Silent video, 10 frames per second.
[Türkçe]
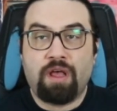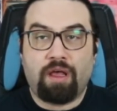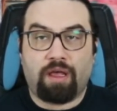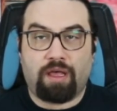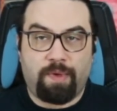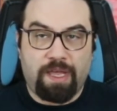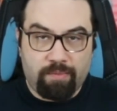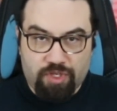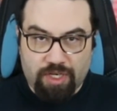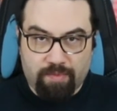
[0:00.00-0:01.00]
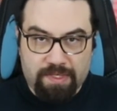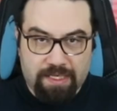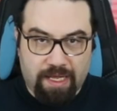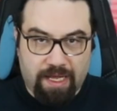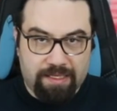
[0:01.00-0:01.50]
Ee, benim canımı
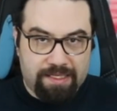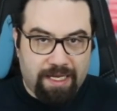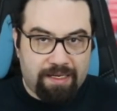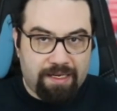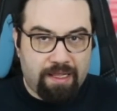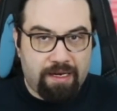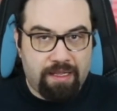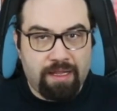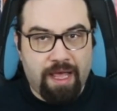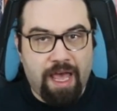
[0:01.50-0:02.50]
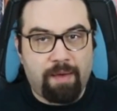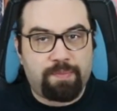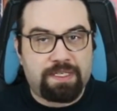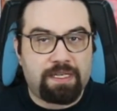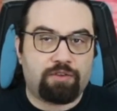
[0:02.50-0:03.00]
sıkan sahnelerin
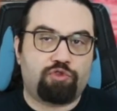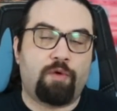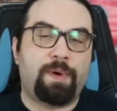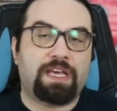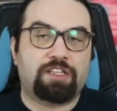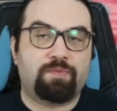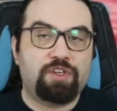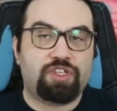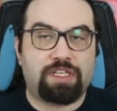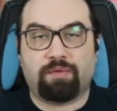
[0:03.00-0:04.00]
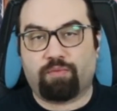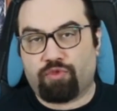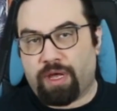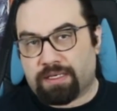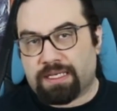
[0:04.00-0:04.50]
hepsi çöpe gitmiş ki
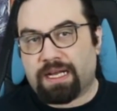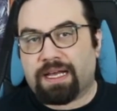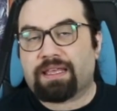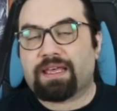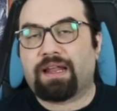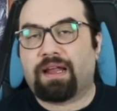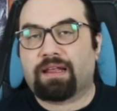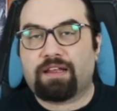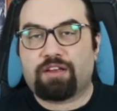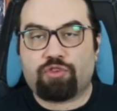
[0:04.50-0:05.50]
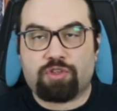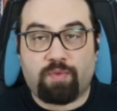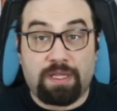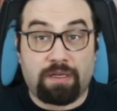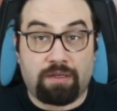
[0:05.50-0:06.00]
bunlar zaten genellikle Joss
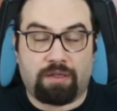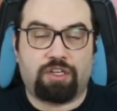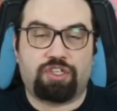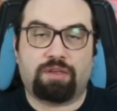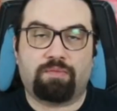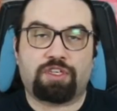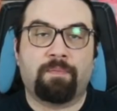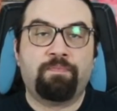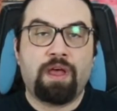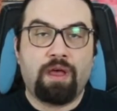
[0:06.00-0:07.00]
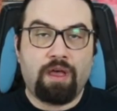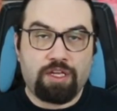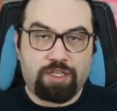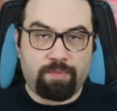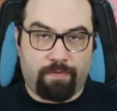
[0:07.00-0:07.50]
Whedon'ın işiymiş.
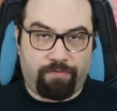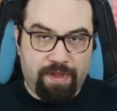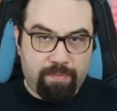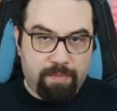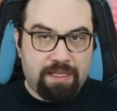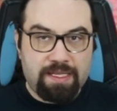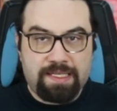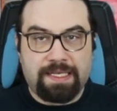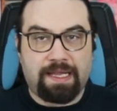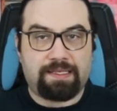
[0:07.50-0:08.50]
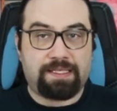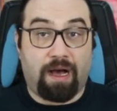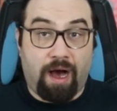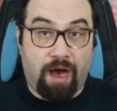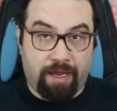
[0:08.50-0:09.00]
Şimdi filmin iskeleti
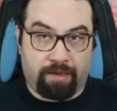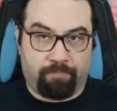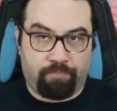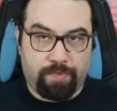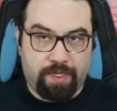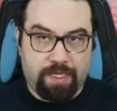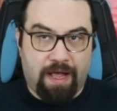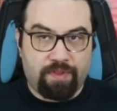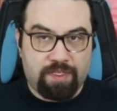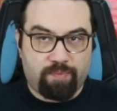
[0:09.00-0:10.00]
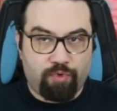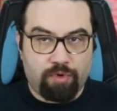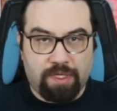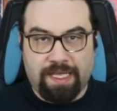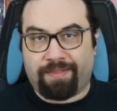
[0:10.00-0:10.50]
aynı. Yalnız
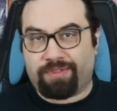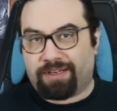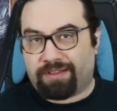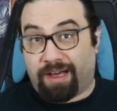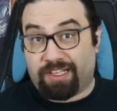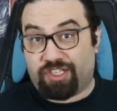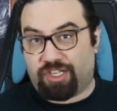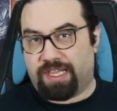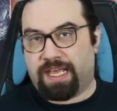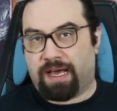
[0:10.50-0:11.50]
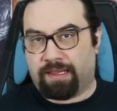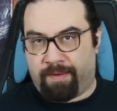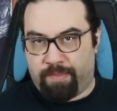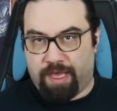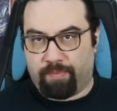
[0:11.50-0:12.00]
bu kendini daha ciddiye
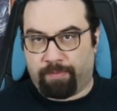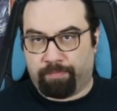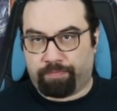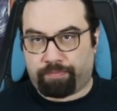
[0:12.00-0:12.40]
alan bir yapım.